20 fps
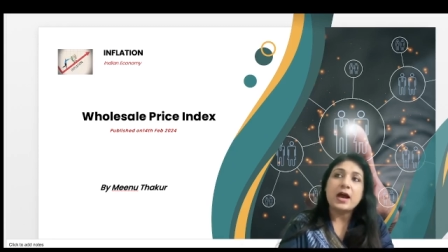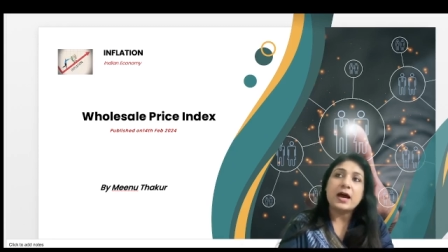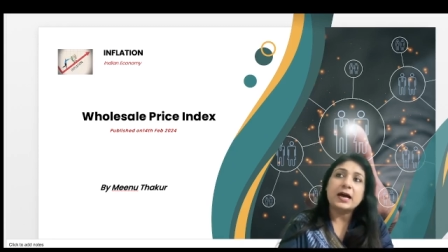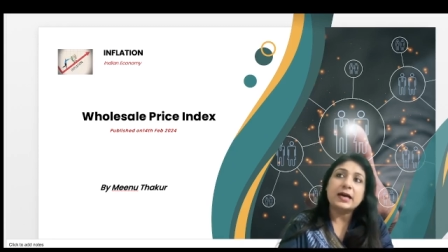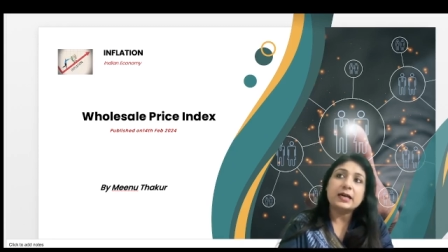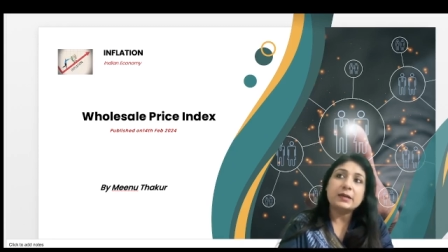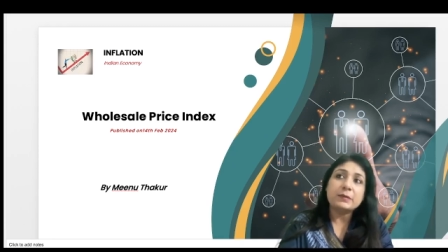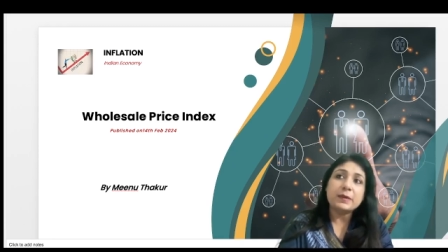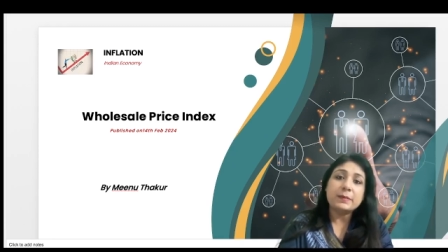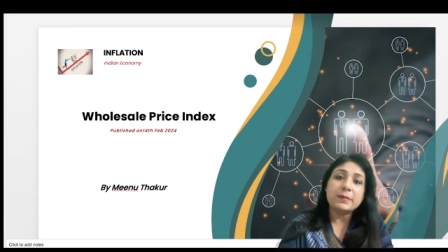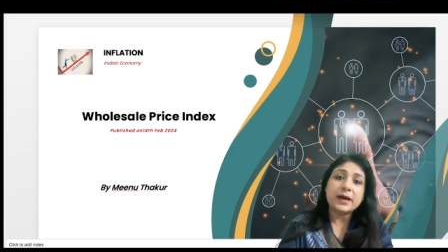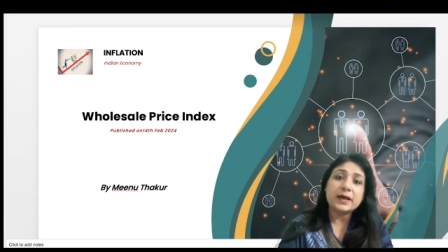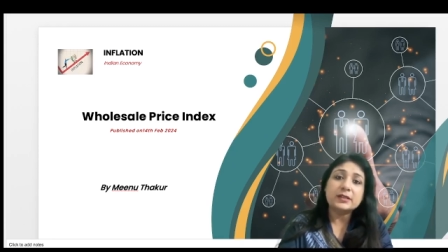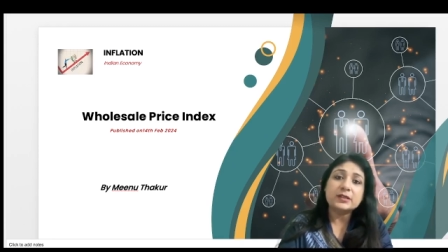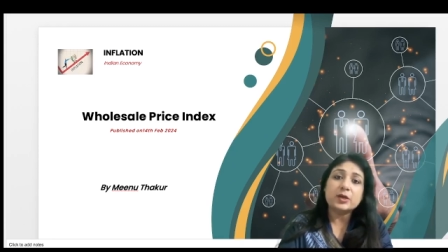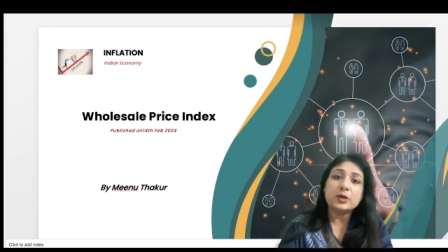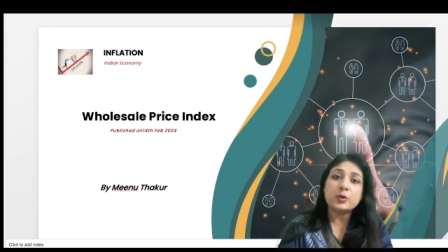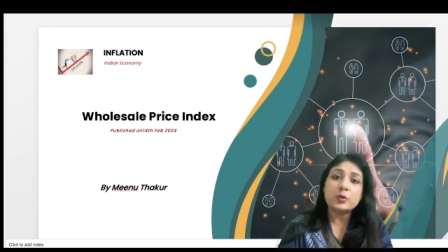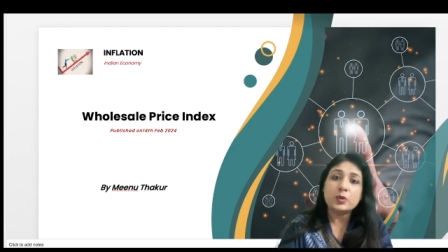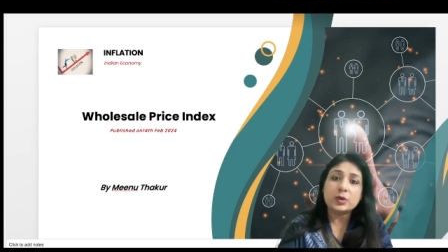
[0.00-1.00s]
अगर मैं
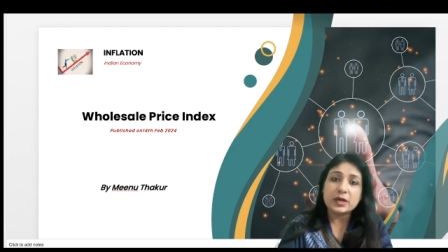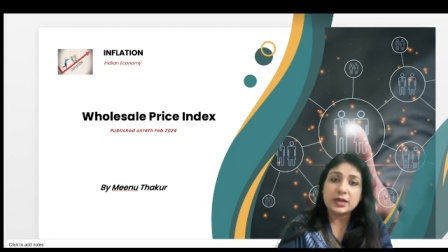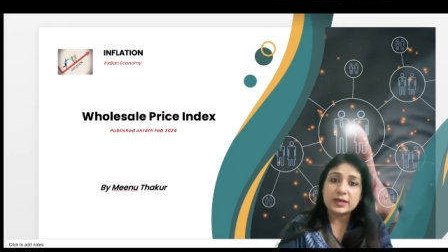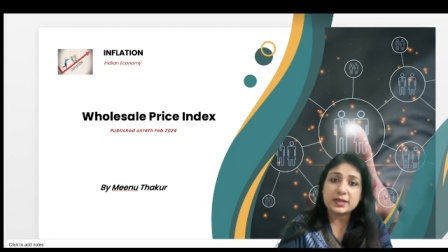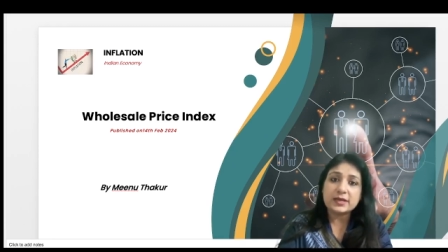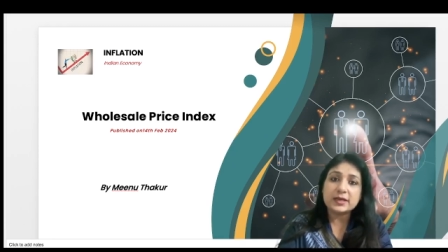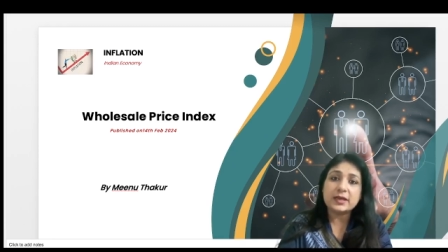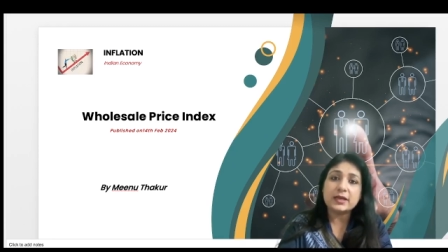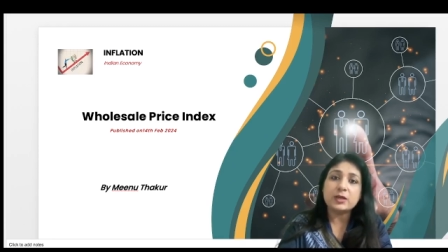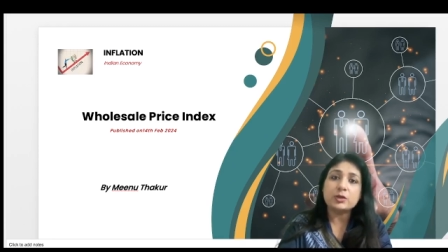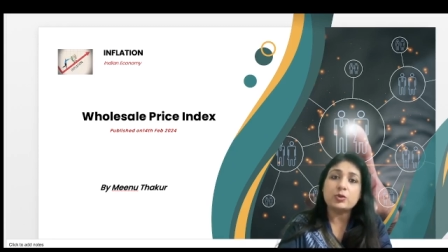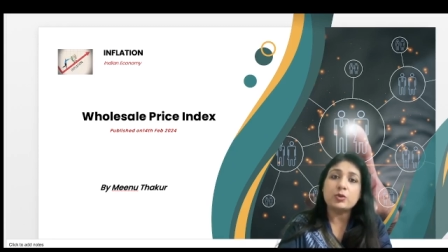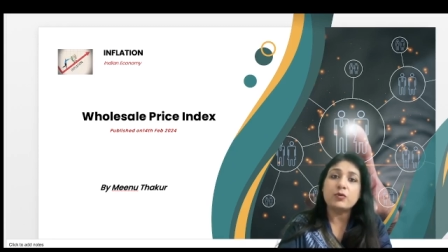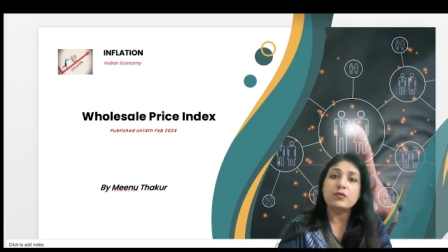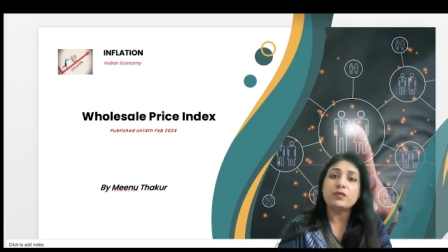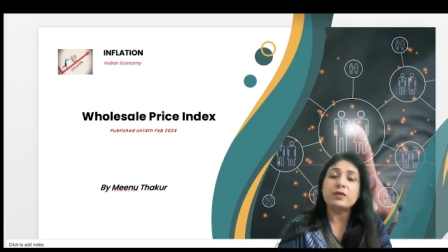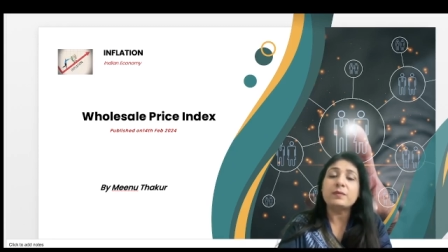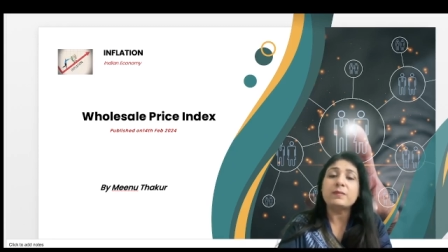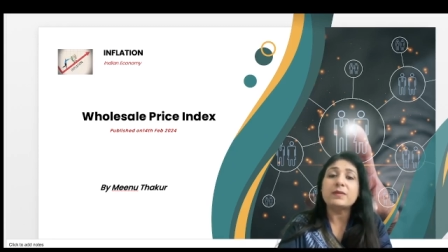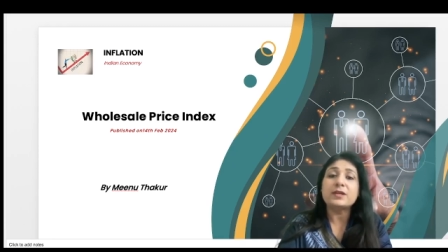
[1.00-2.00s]
बात करूँ कल की तो
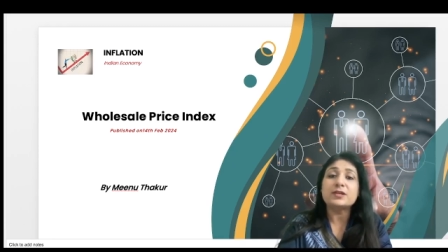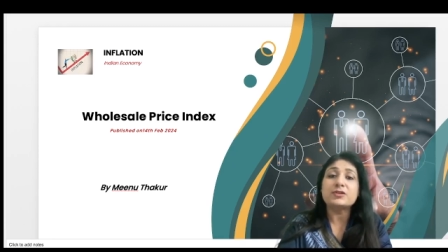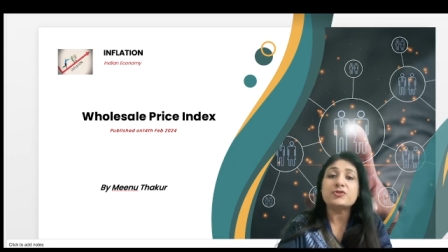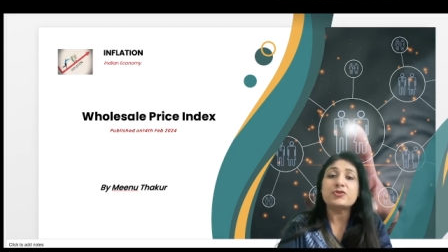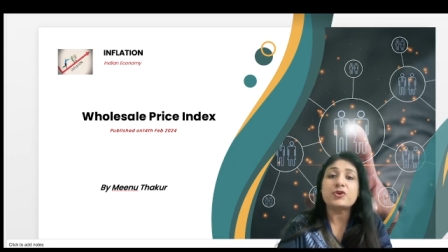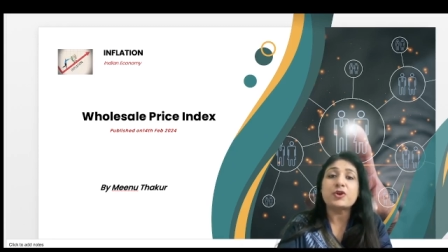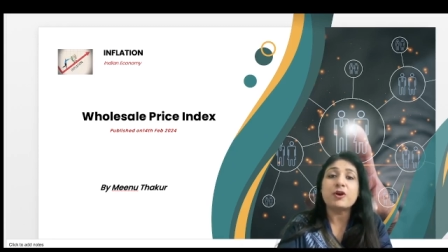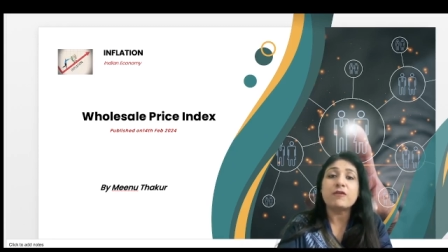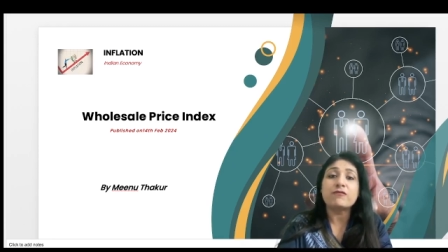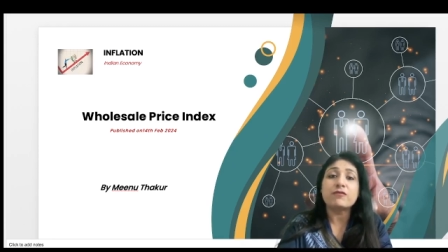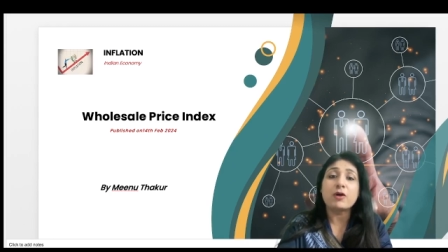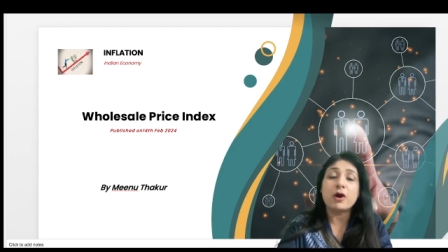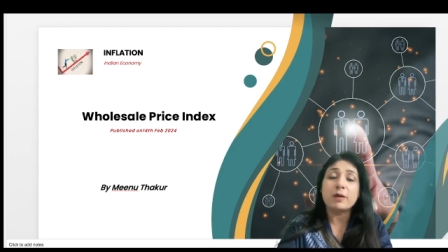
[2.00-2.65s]
फिर मिनिस्ट्री ऑफ